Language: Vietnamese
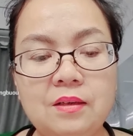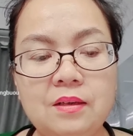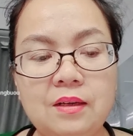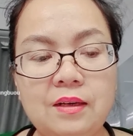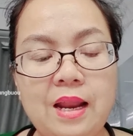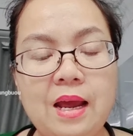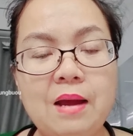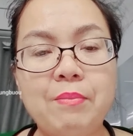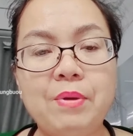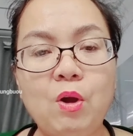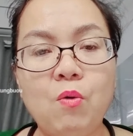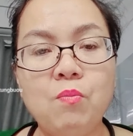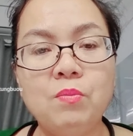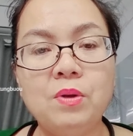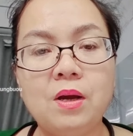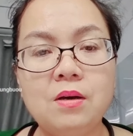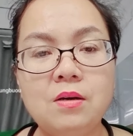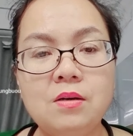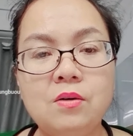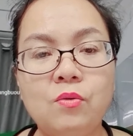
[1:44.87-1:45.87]
đang bị ung
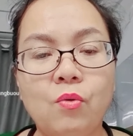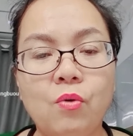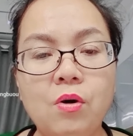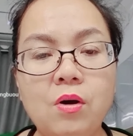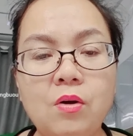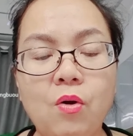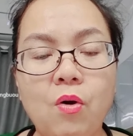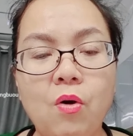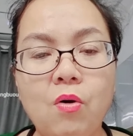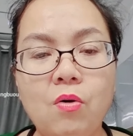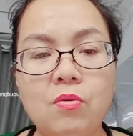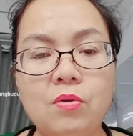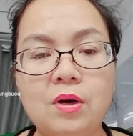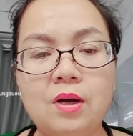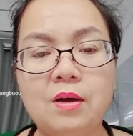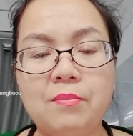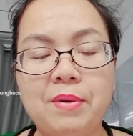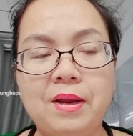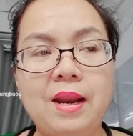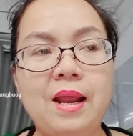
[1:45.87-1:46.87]
thư của cô
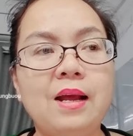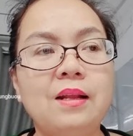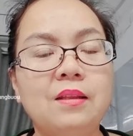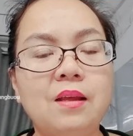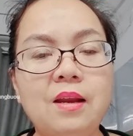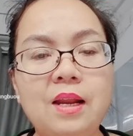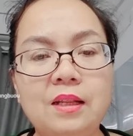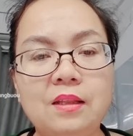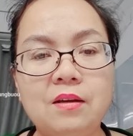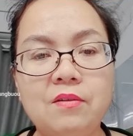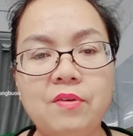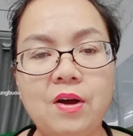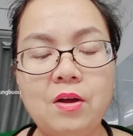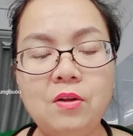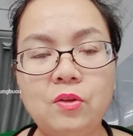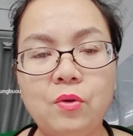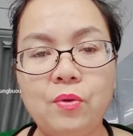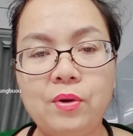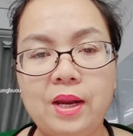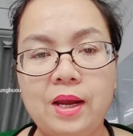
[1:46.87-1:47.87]
à, mà đang tới đây tư vấn
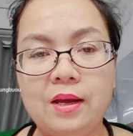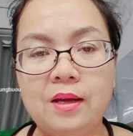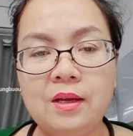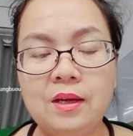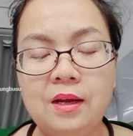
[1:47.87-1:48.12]
tôi nè